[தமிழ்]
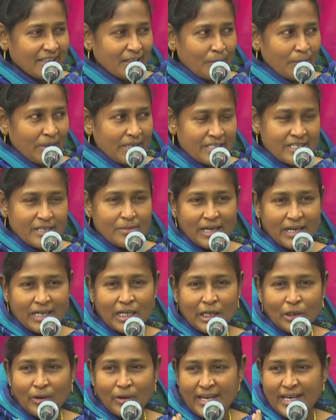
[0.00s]
மற்ற
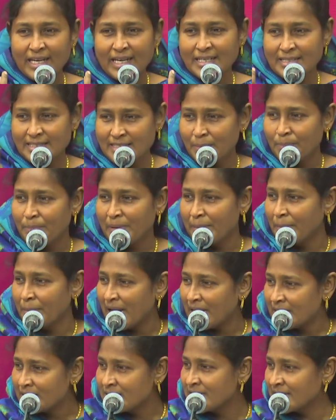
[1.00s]
மக்களுடைய கசப்பை
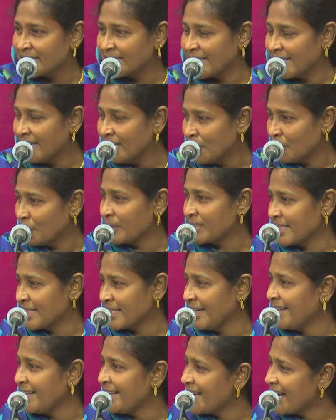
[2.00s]
மாற்றுகிற ஒரு
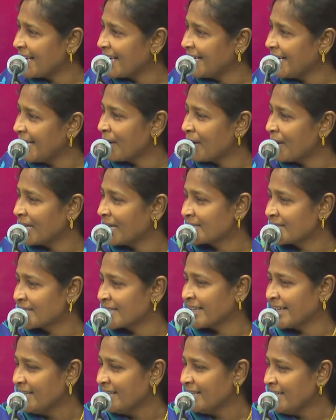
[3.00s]
செடியா என்னைய
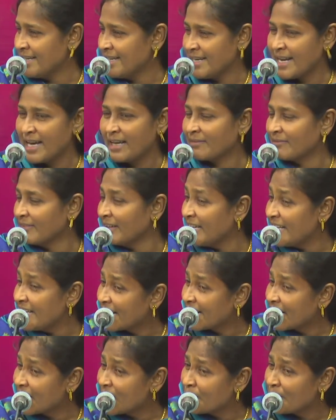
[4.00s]
மாற்றுங்க நான்
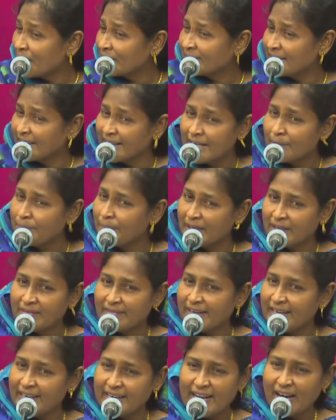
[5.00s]
வெளியரங்கமா தெரியப்பட
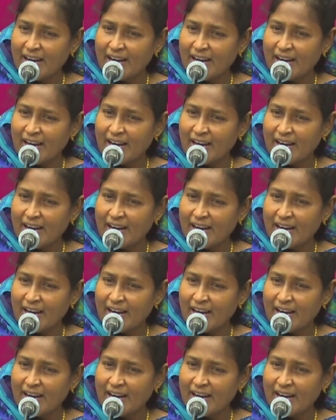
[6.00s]
வேண்டிய